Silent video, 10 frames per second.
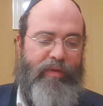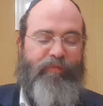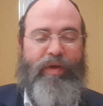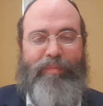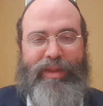
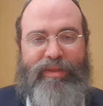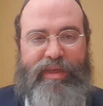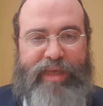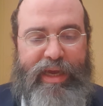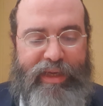Wenn man
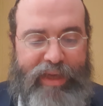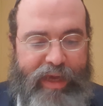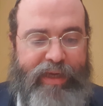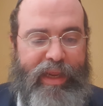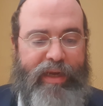die Sache in
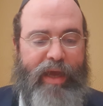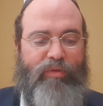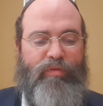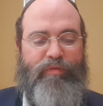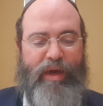irgendeiner
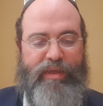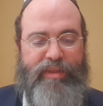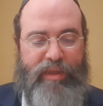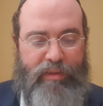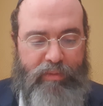Art und
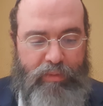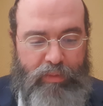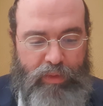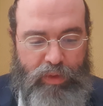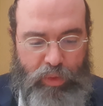Weise
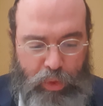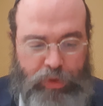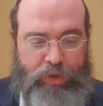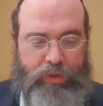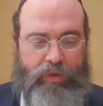
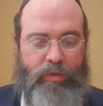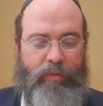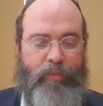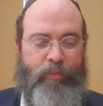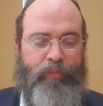nutzt,
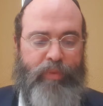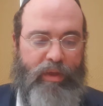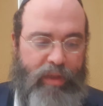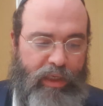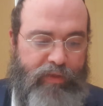
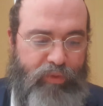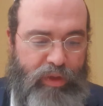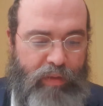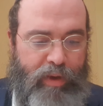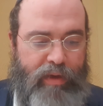dann ist
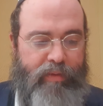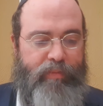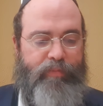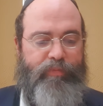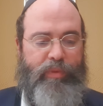wunderbar.
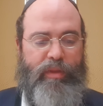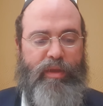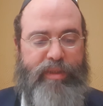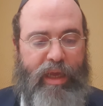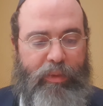
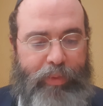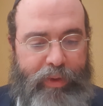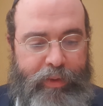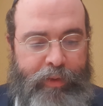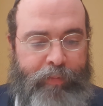Deshalb,
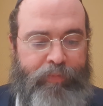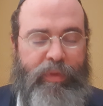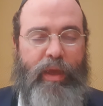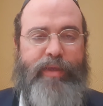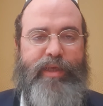
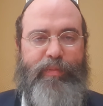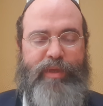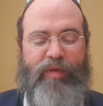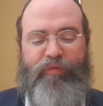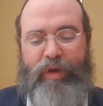es gibt
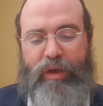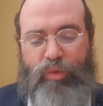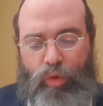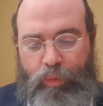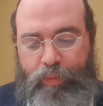sehr viele
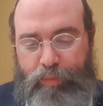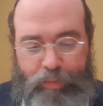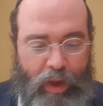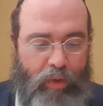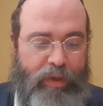
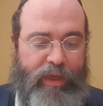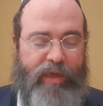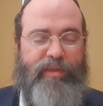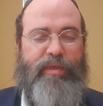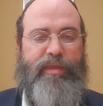Gruppen, auch in
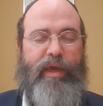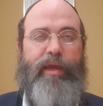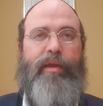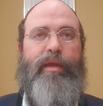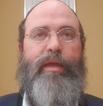Eretz
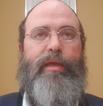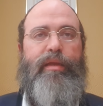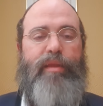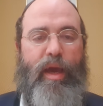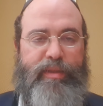Israel,
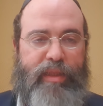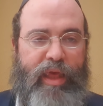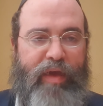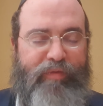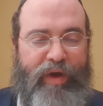die heißen
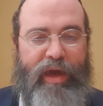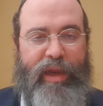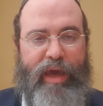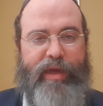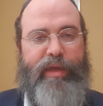Chevra
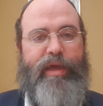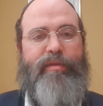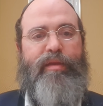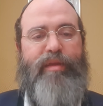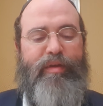
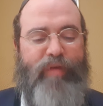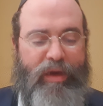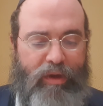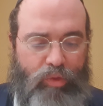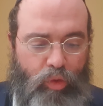Laganata Teva,
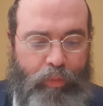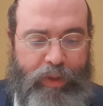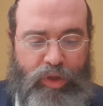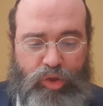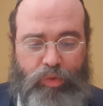eine
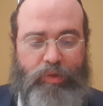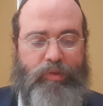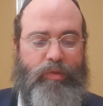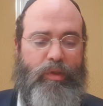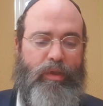Gruppe, die
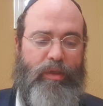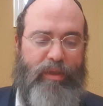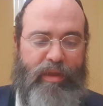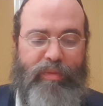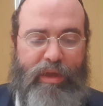schützt
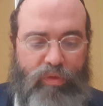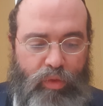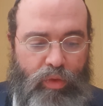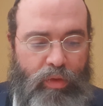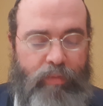dem
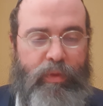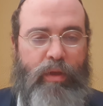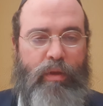Natur